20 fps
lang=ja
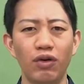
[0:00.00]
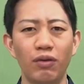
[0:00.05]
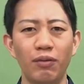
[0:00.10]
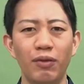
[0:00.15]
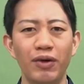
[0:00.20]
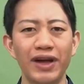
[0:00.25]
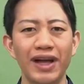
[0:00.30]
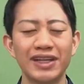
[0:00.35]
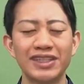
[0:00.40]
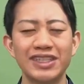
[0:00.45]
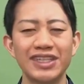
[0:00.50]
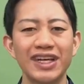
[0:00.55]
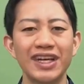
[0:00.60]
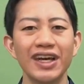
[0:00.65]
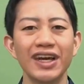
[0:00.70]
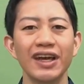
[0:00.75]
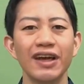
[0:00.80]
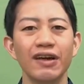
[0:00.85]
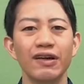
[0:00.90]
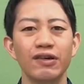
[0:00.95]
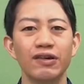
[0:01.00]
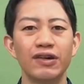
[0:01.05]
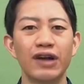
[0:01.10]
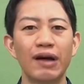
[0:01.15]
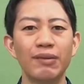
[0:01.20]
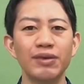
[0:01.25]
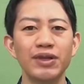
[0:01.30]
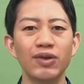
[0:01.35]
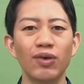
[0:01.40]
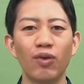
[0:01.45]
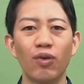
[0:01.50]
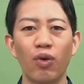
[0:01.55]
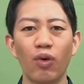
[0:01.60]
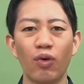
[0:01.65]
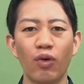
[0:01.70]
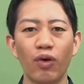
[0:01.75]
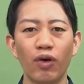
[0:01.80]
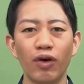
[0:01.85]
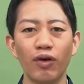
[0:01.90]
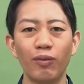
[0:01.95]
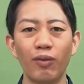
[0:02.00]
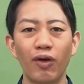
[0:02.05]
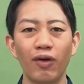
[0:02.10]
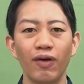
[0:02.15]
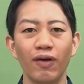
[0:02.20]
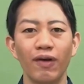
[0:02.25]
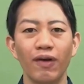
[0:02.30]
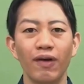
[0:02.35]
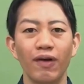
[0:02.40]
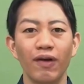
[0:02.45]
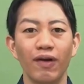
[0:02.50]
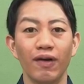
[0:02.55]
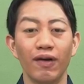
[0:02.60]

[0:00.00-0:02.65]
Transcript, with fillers: を燃やし恨みの心も